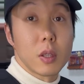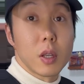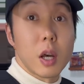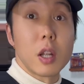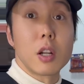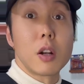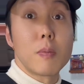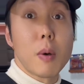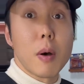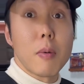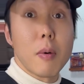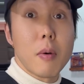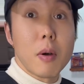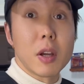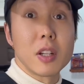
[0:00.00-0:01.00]
还得让爸
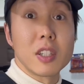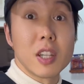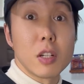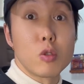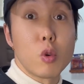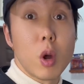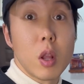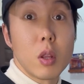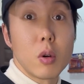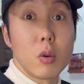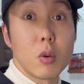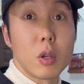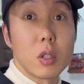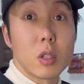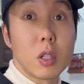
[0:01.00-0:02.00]
爸妈妈给你再穿，
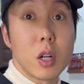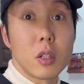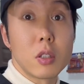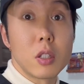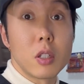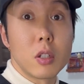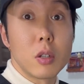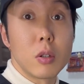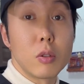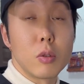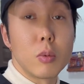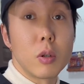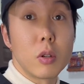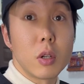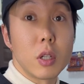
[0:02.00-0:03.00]
或者是让自己的
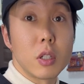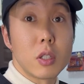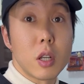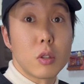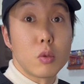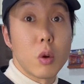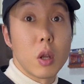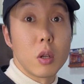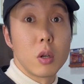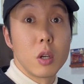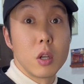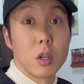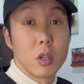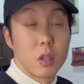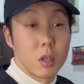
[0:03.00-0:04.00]
女朋友给你再穿。
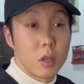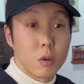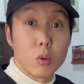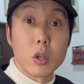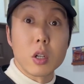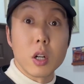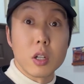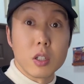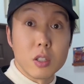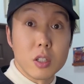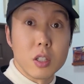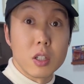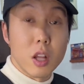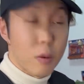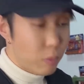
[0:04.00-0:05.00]
或者让你
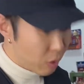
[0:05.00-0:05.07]
自己男